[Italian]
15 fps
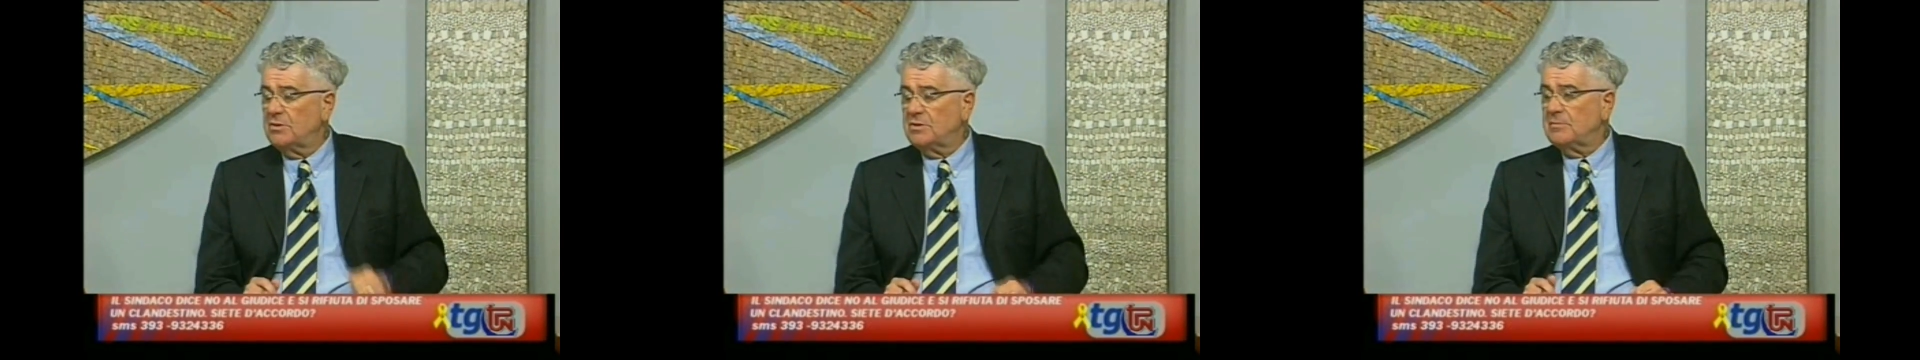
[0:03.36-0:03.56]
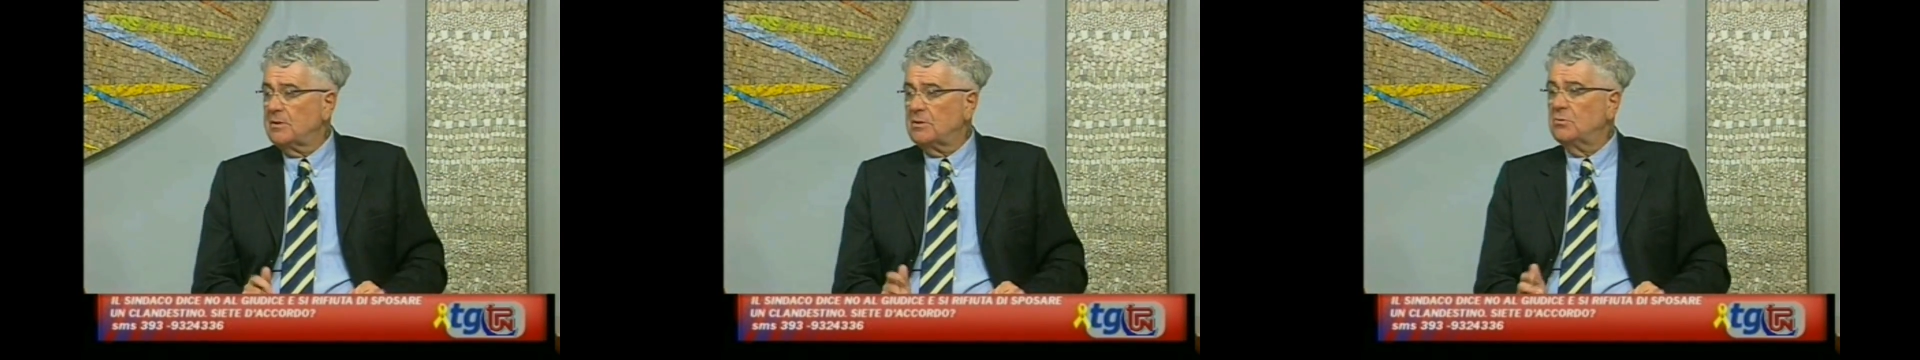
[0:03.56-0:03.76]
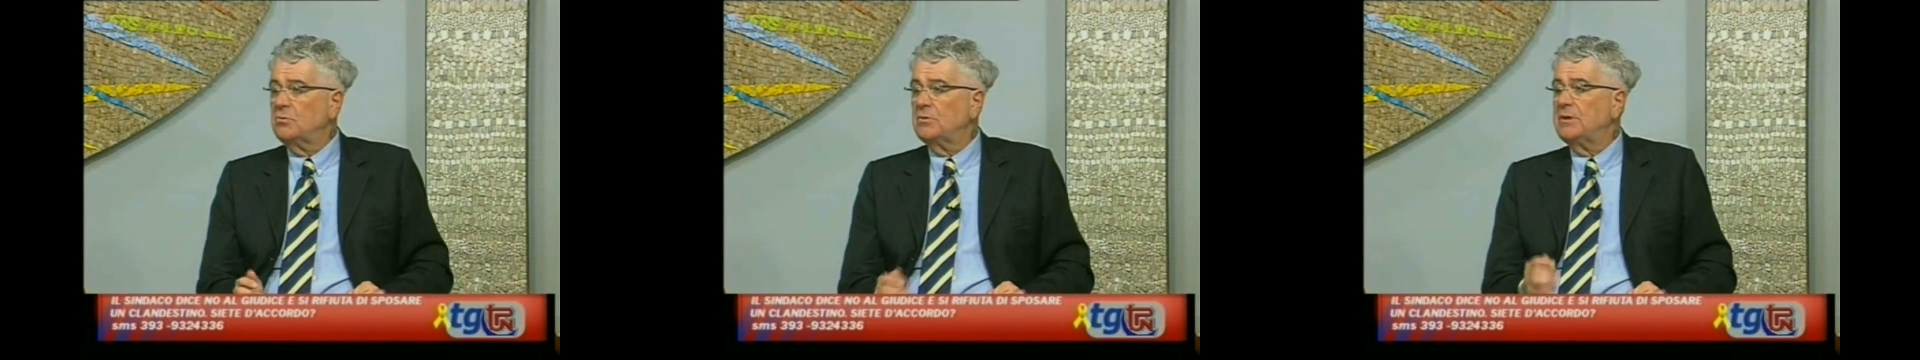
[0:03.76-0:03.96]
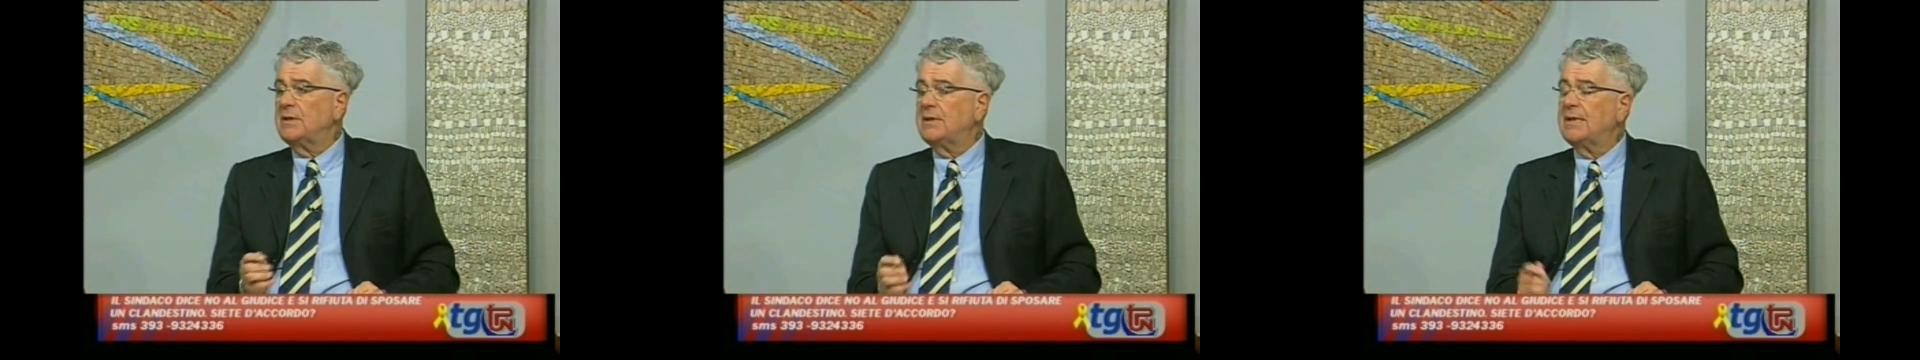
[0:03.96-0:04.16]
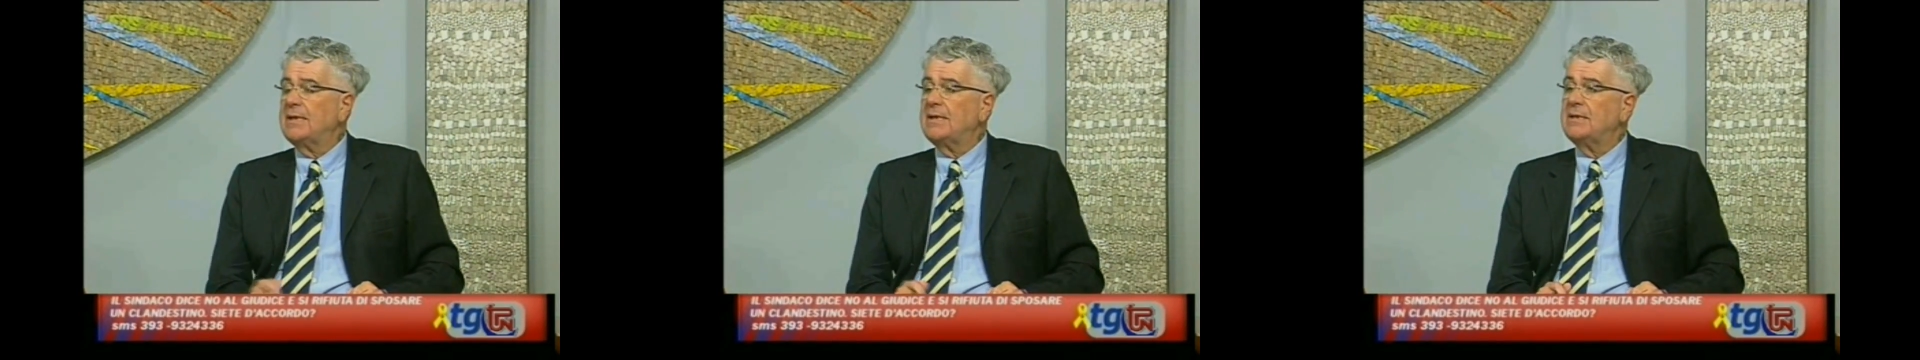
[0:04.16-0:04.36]
insomma tutti
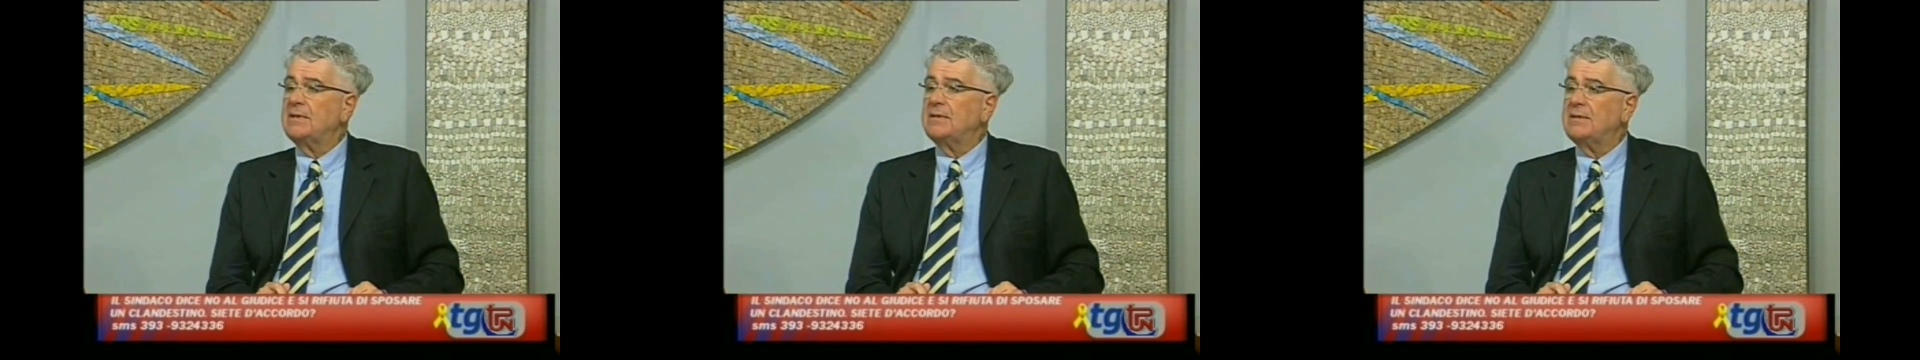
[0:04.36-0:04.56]
che eh,